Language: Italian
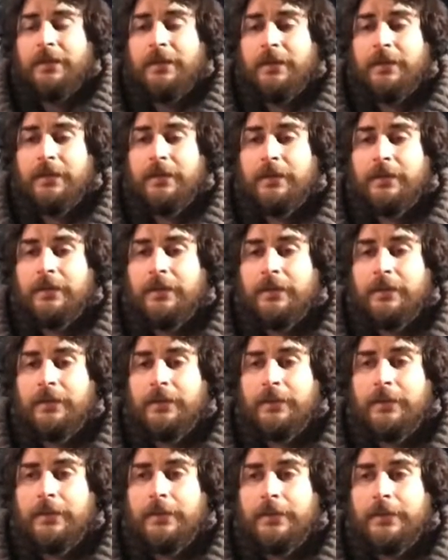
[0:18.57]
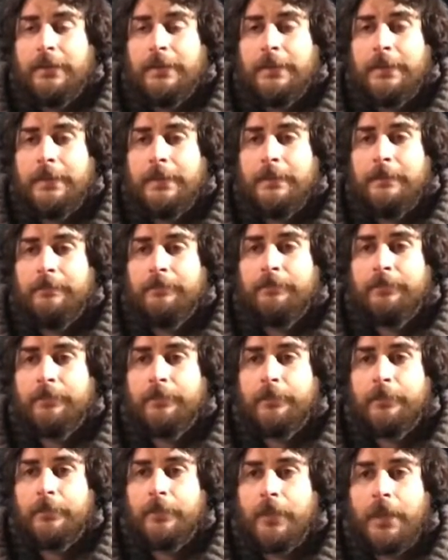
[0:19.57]
Eh,
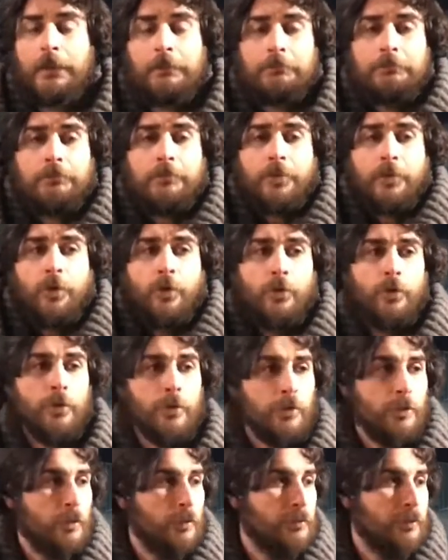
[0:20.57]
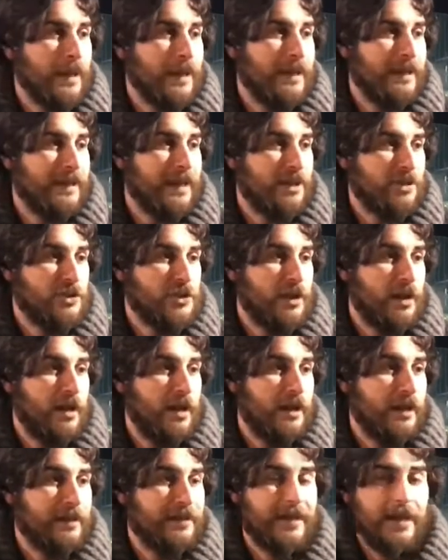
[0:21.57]
con loro non è che riesci
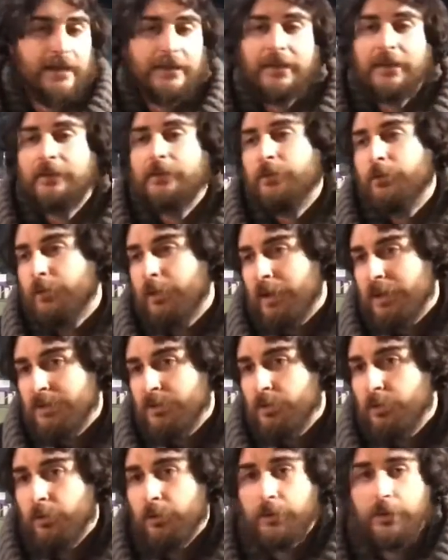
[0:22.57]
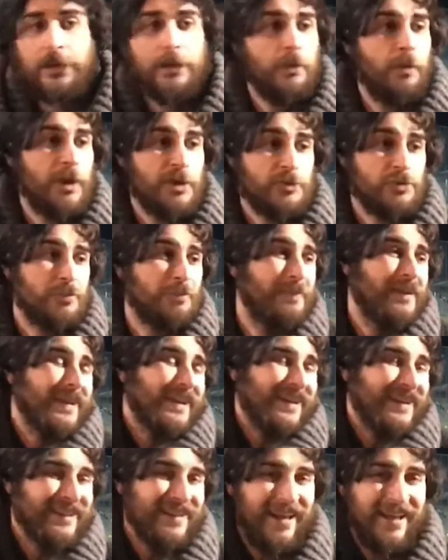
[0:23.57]
a creare tante occasioni o a
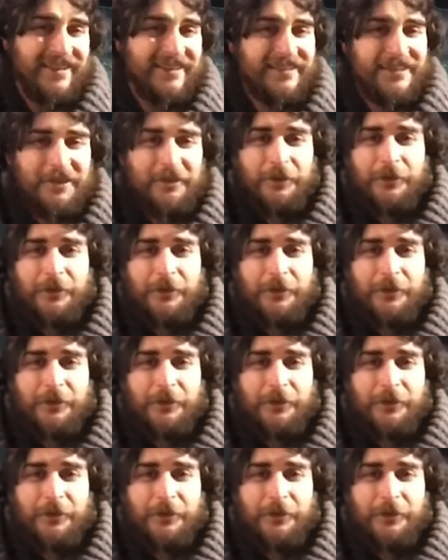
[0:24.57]
subirne tante,